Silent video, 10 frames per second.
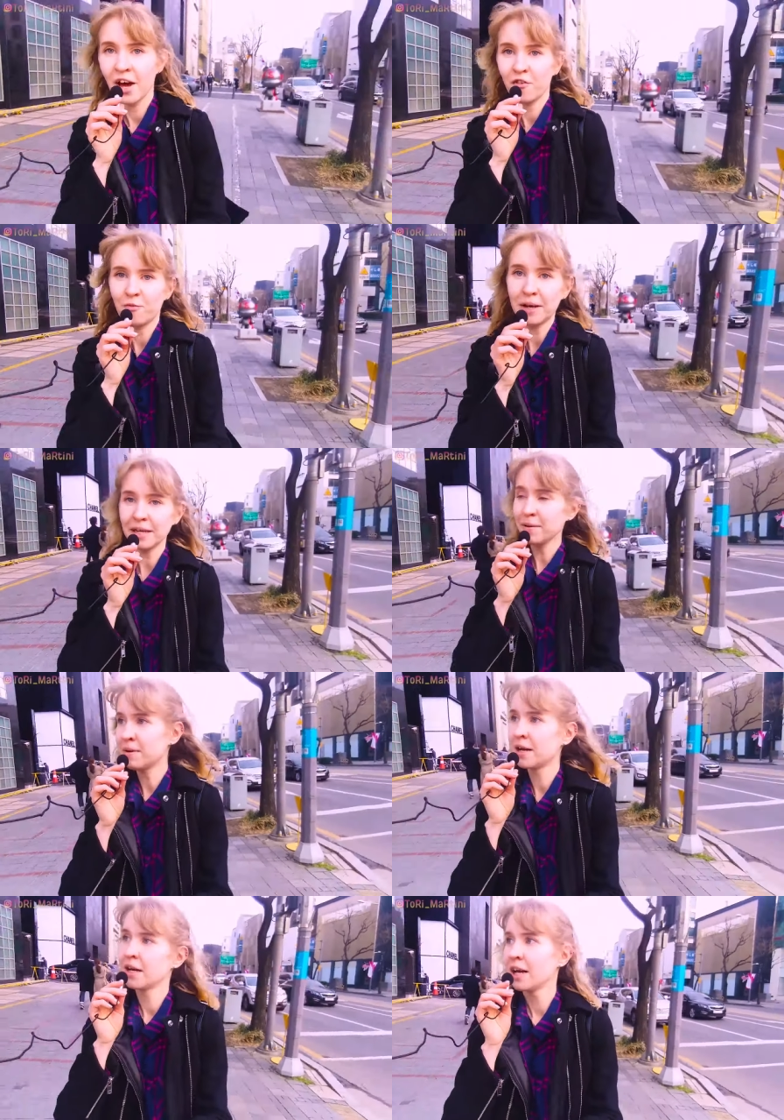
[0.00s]
В моей,
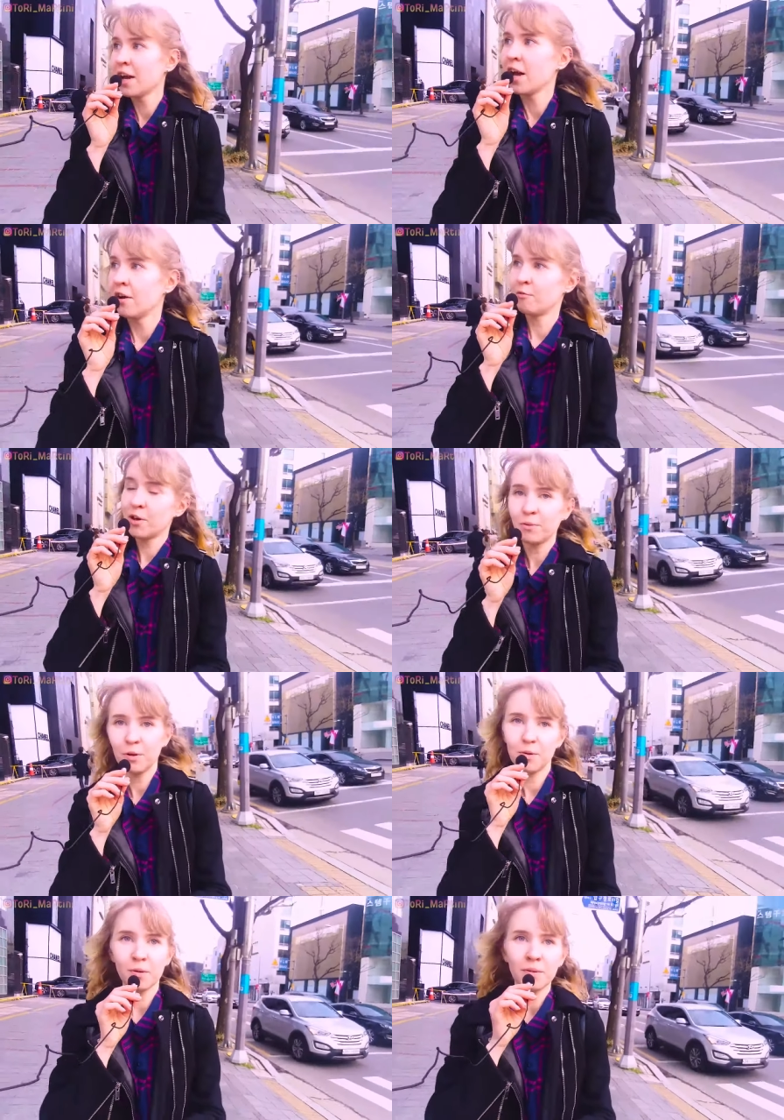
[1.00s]
моем
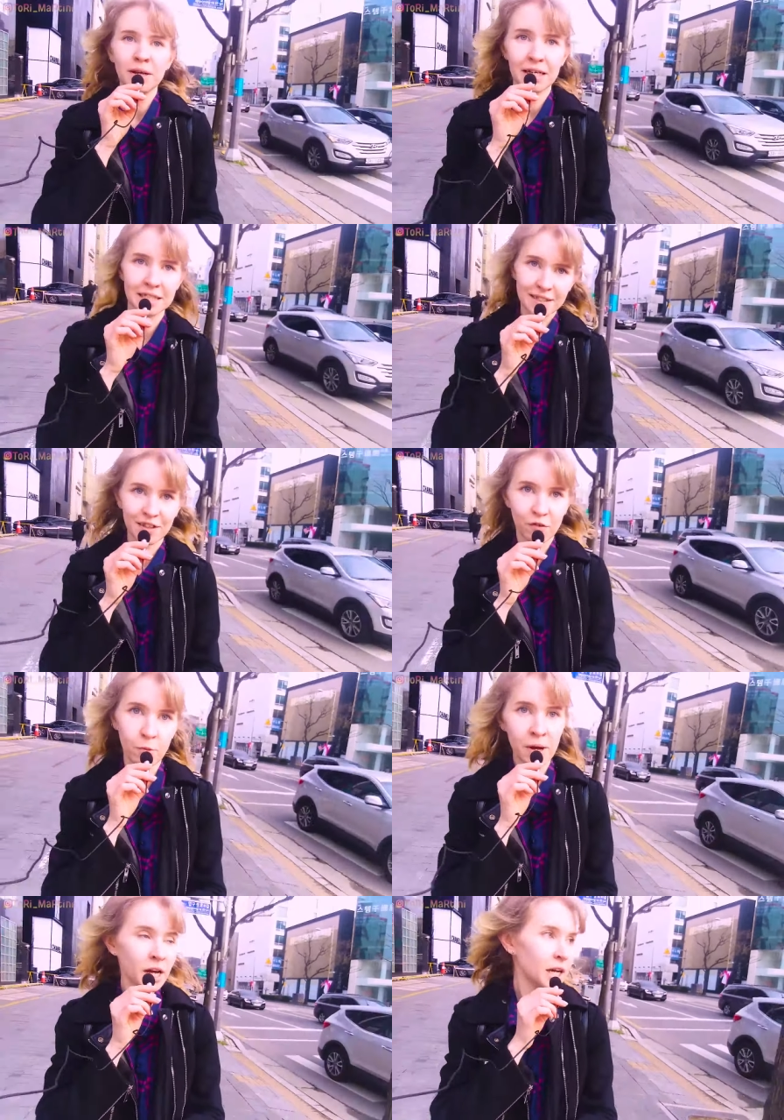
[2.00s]
любимом
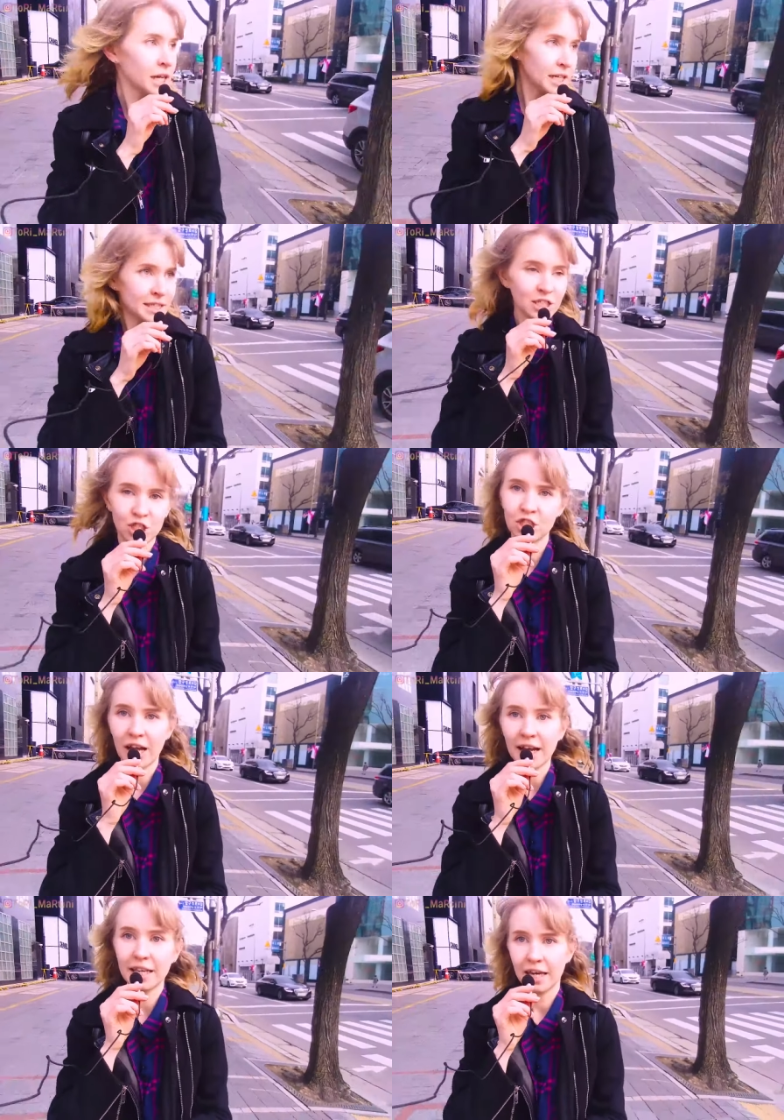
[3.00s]
цветовом
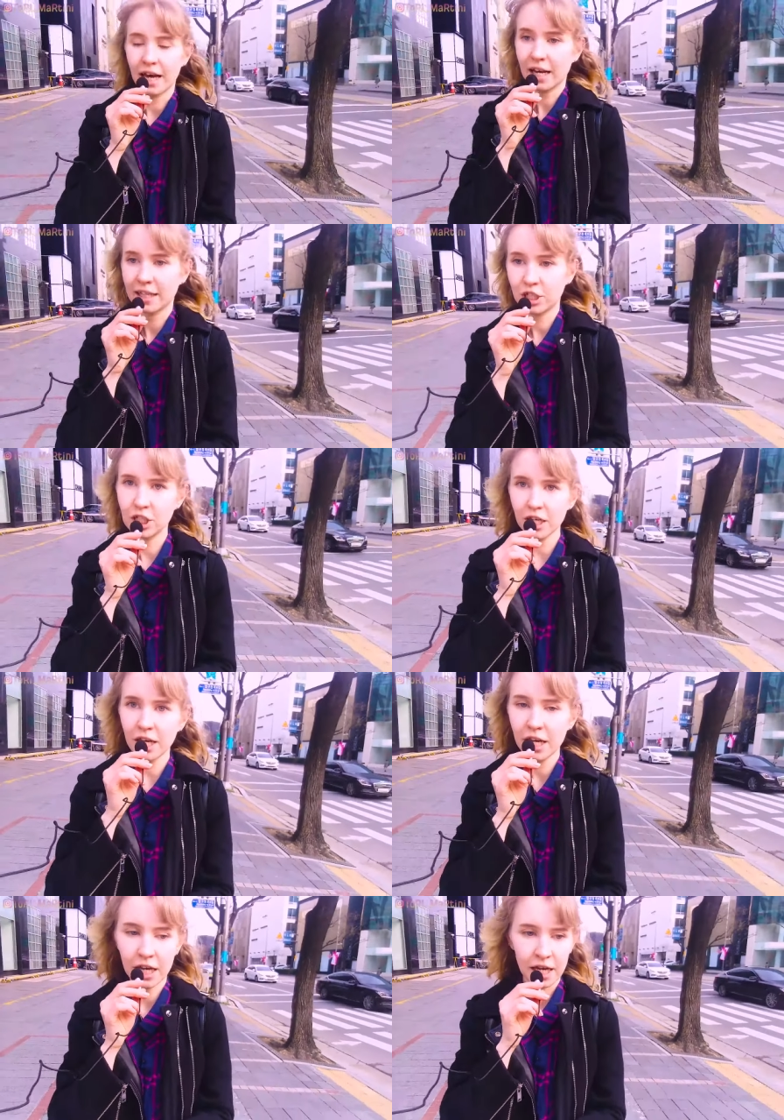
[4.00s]
сочетании, а
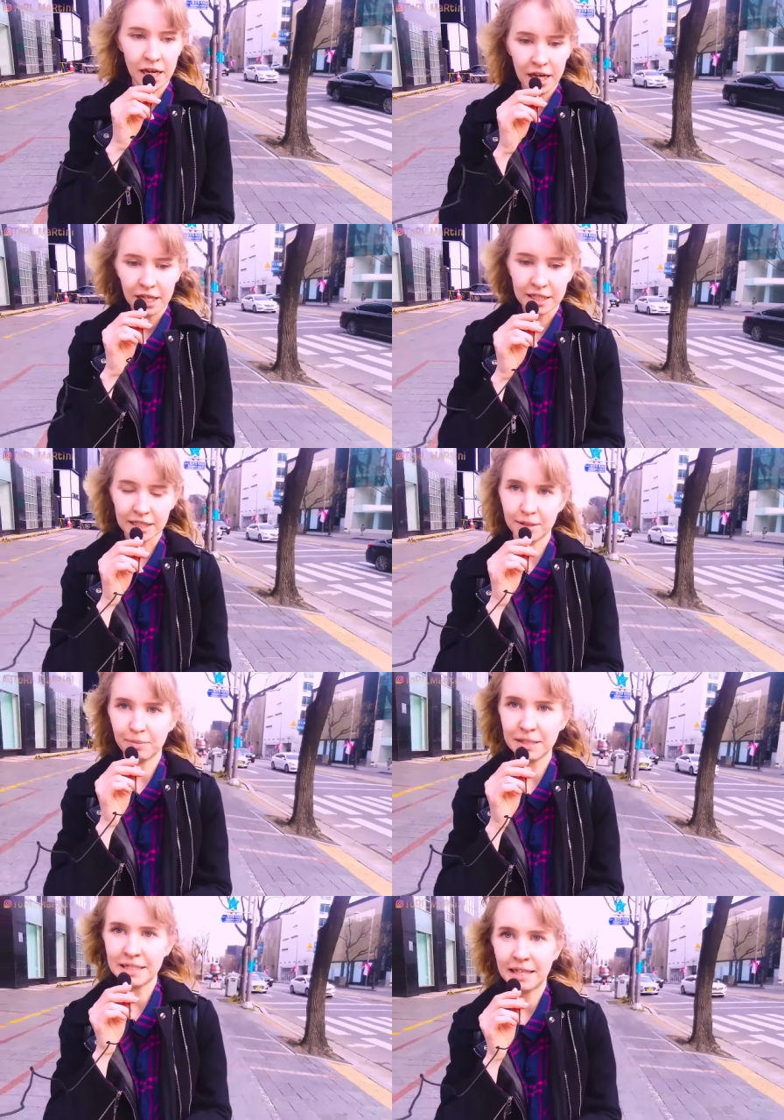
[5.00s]
точнее
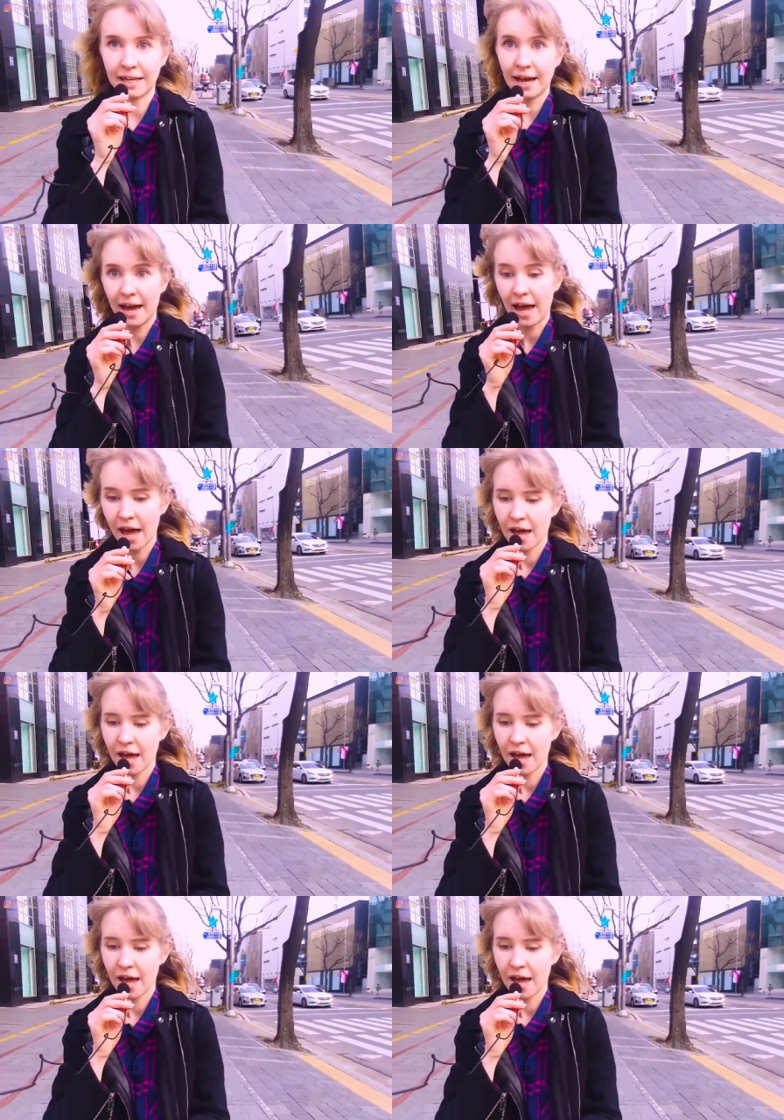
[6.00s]
серебристая такая